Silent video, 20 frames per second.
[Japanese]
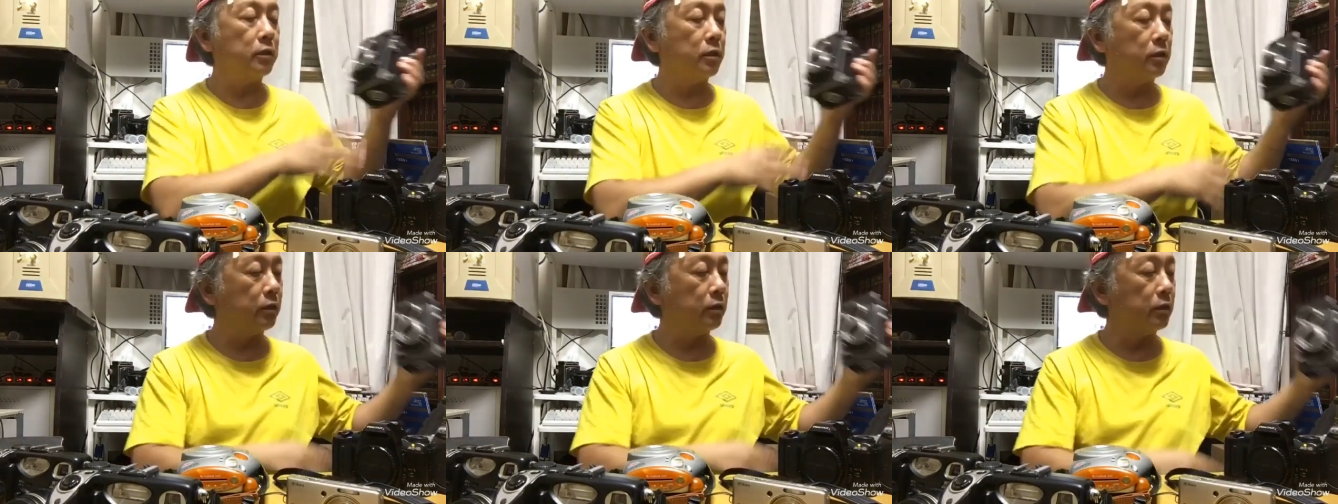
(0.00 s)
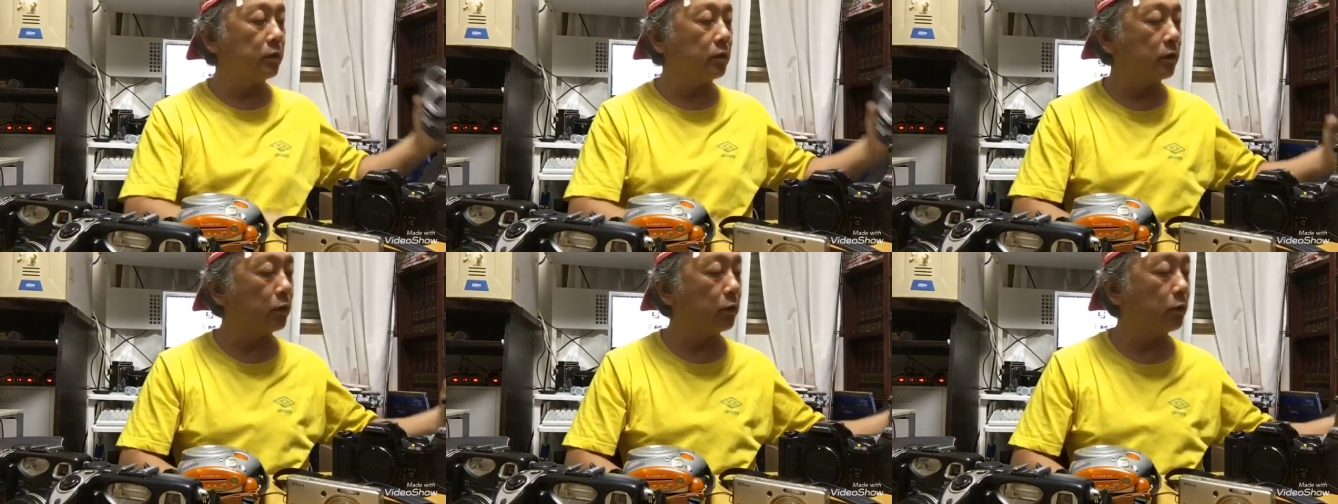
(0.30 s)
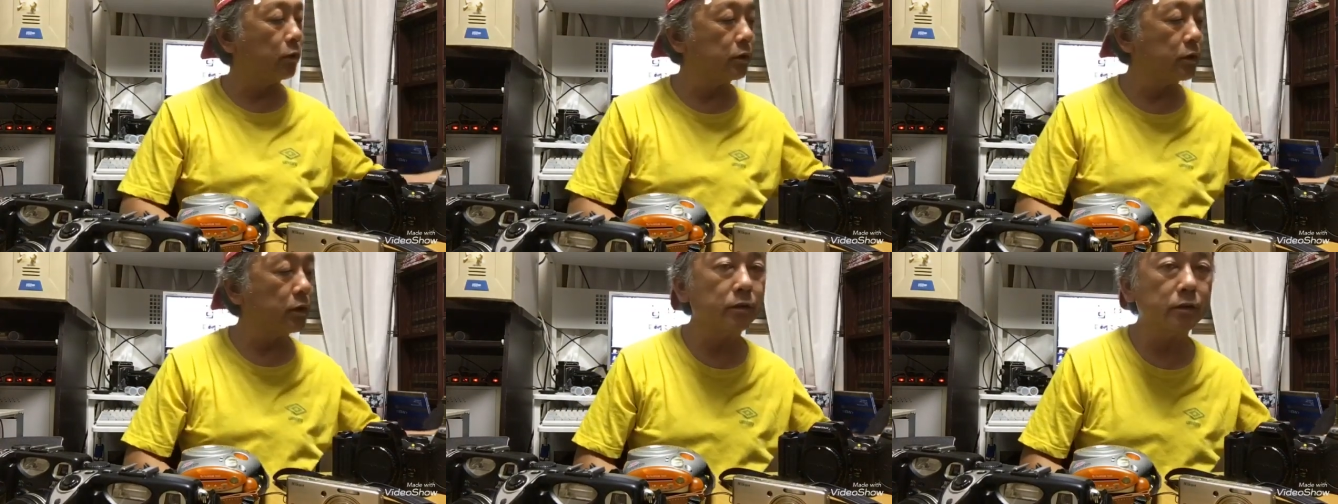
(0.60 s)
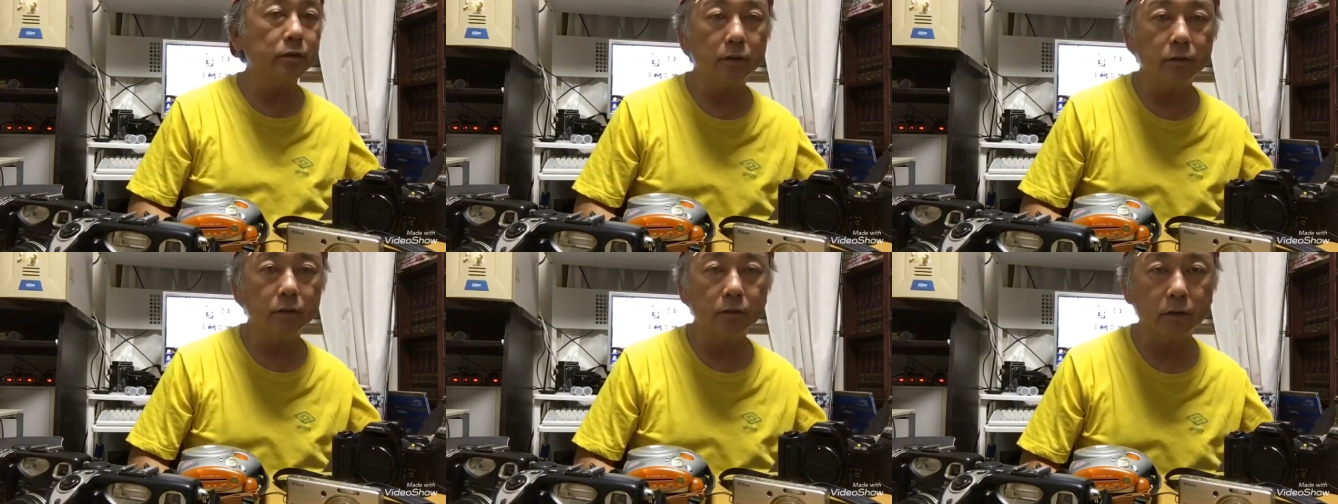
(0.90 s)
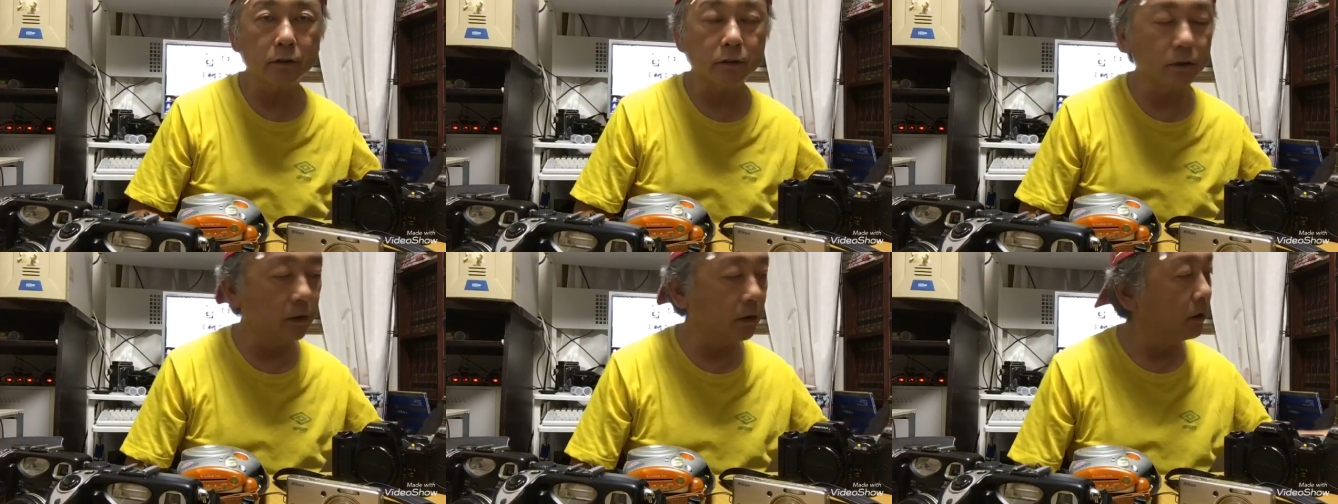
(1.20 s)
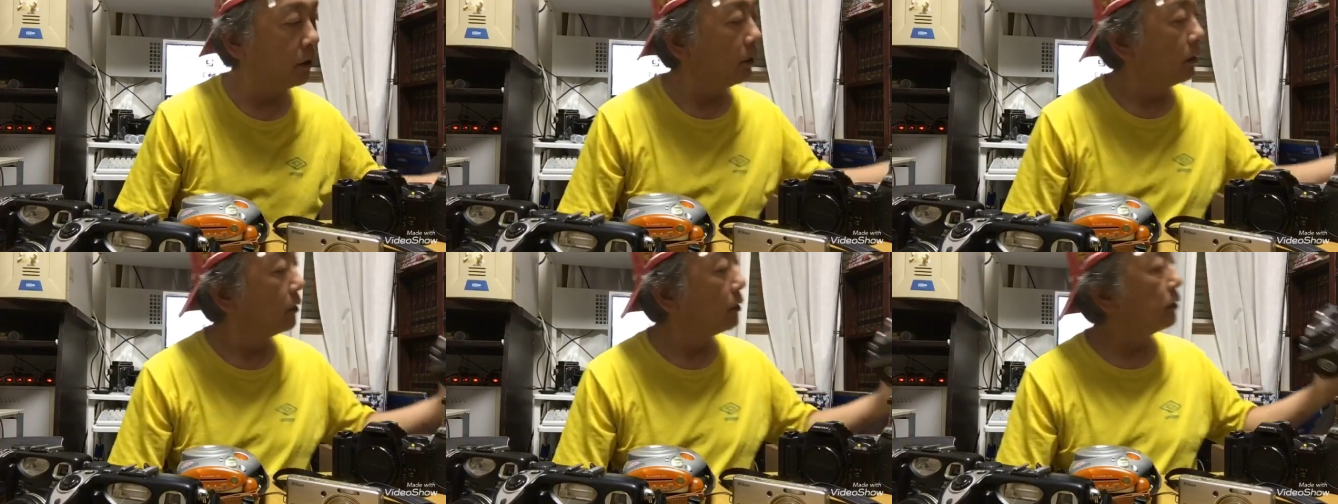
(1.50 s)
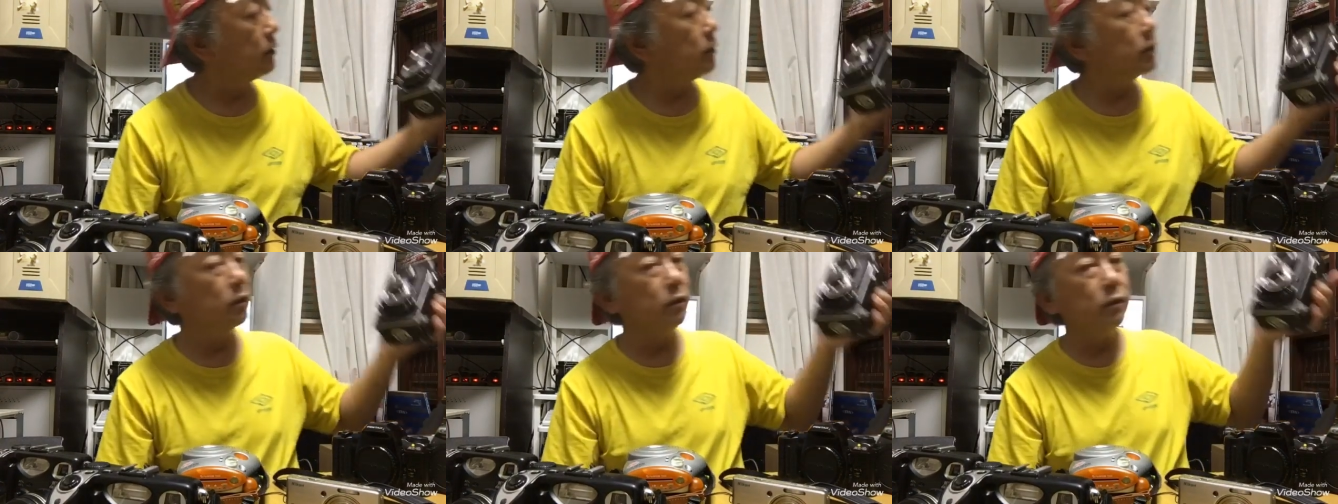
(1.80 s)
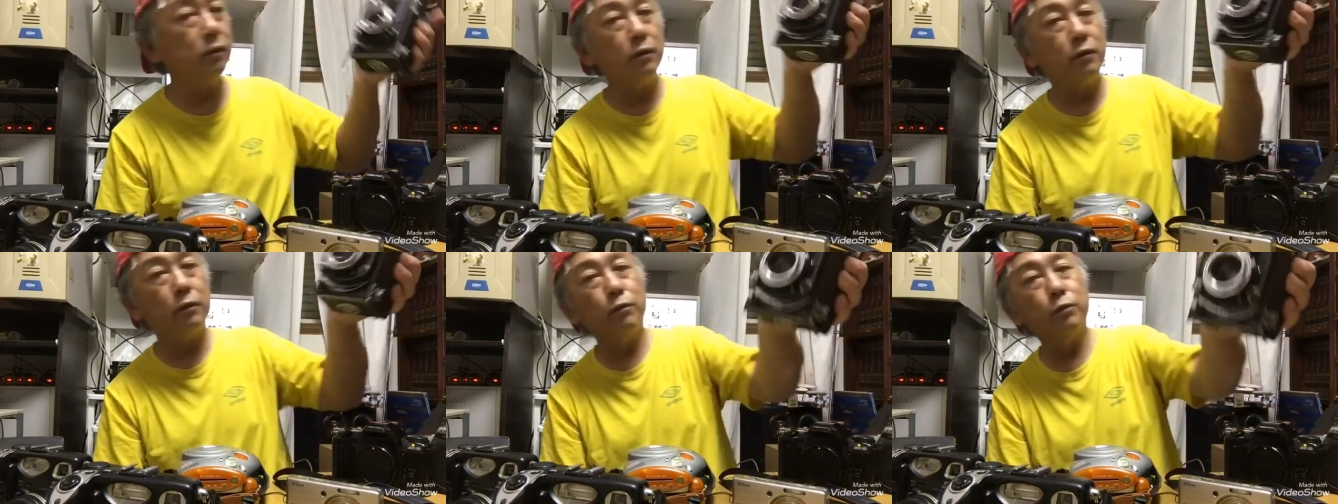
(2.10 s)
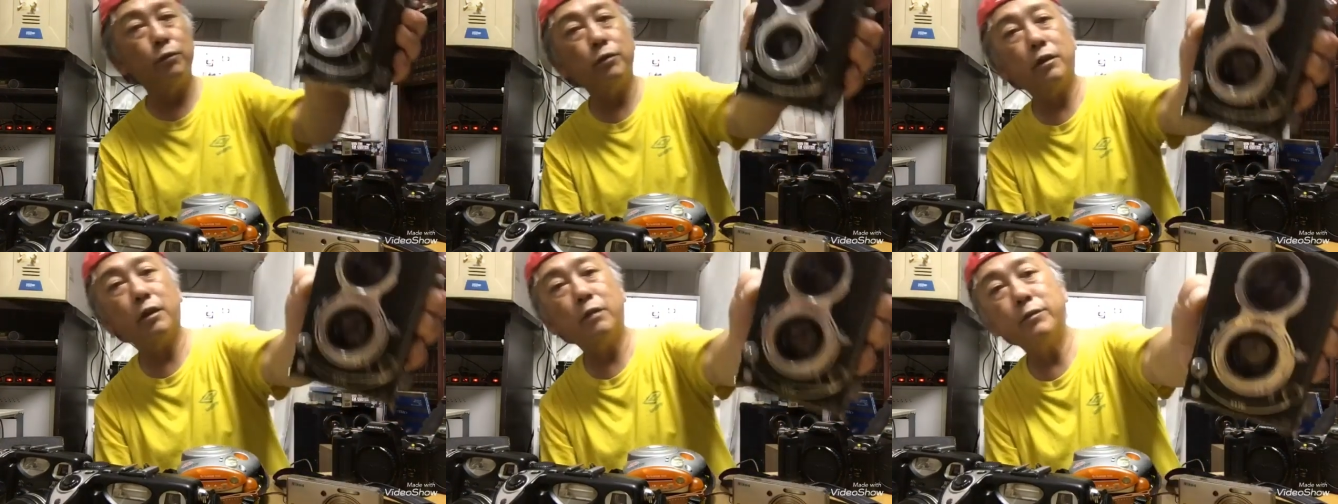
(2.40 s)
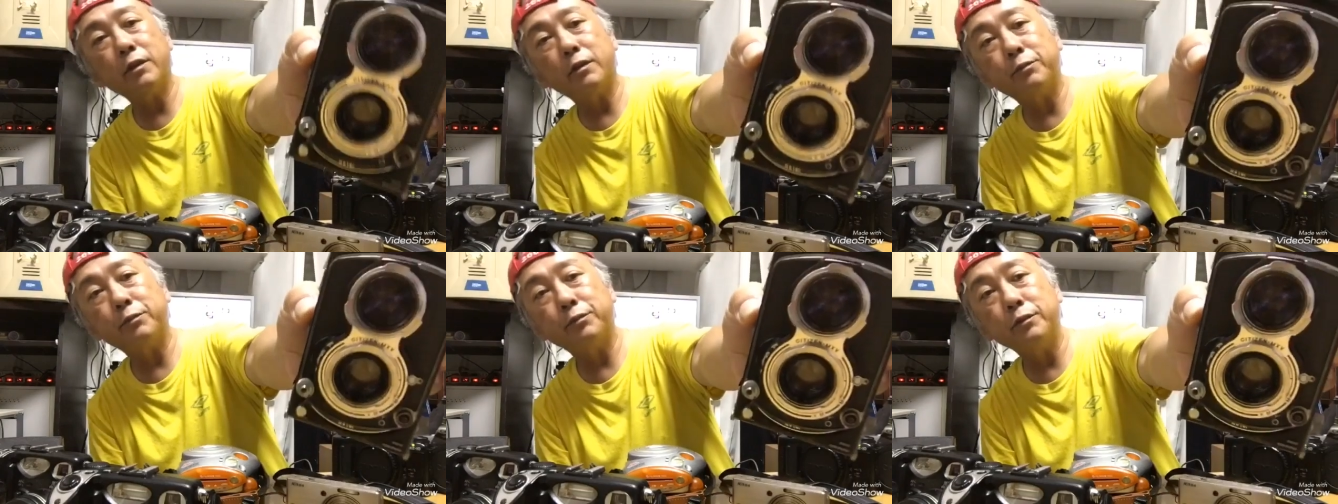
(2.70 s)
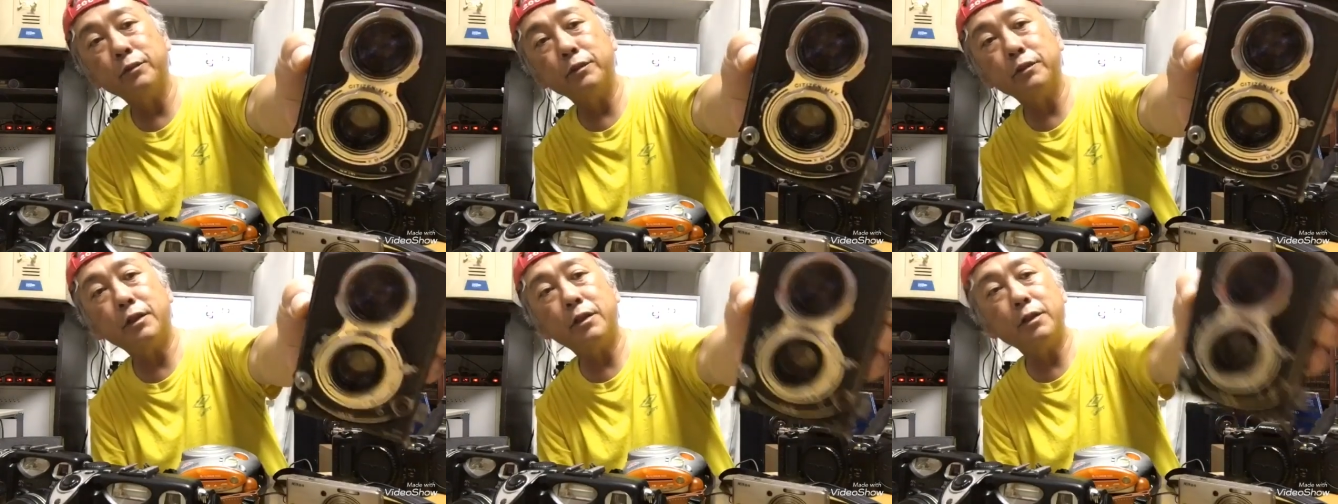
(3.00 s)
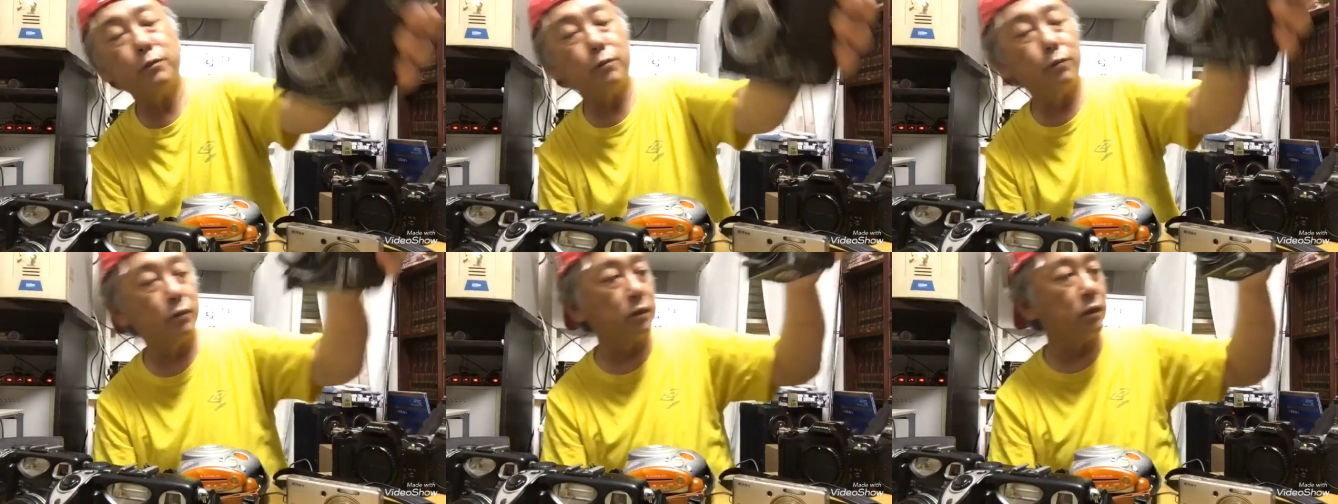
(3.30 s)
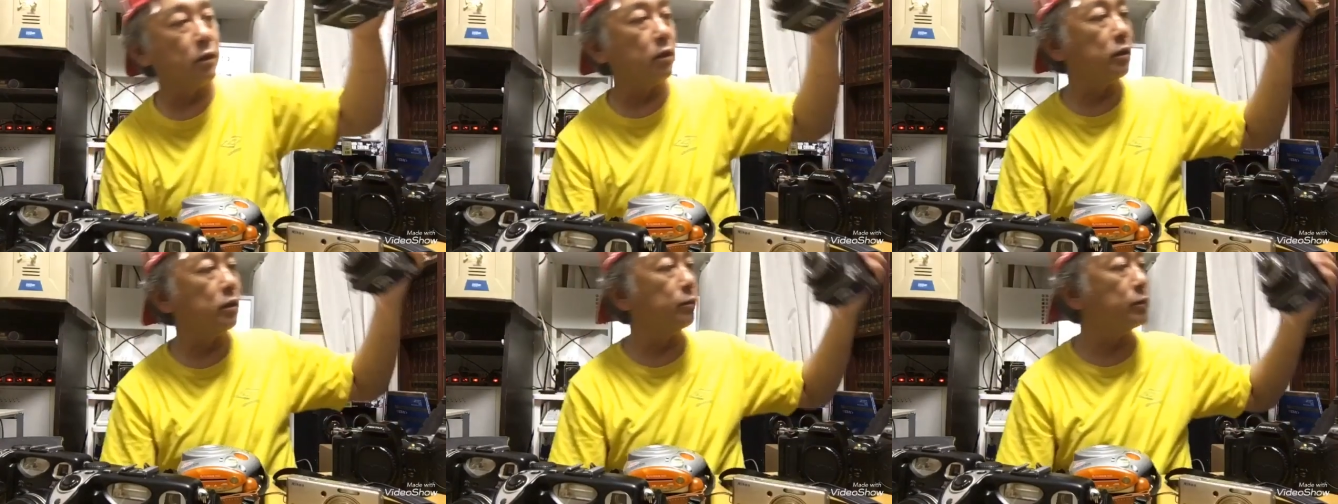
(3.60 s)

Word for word: なんかでね、固着してるんですね。で、このカメラ分解痕があ